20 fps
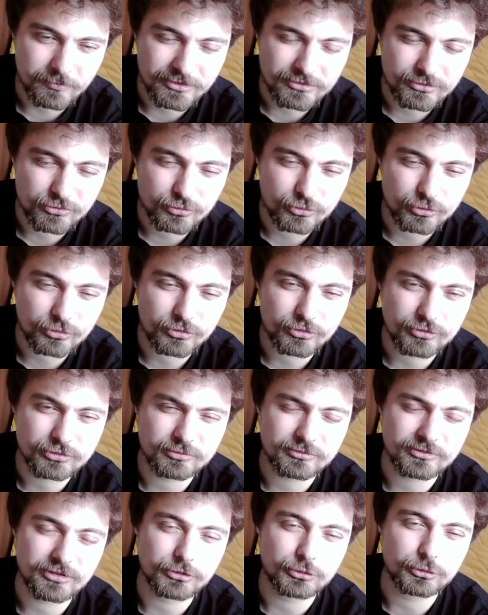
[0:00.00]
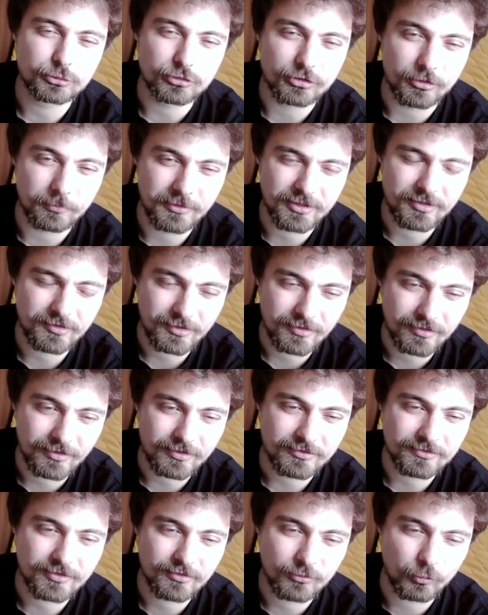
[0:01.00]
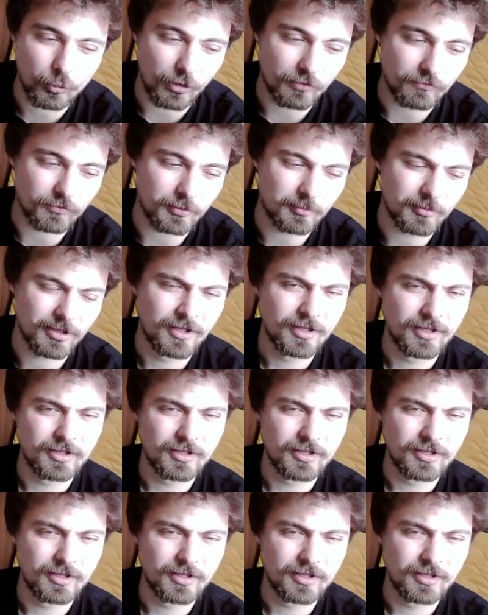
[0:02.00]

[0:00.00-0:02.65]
bardzo dużo osób straciło dobytki, dach nad głową.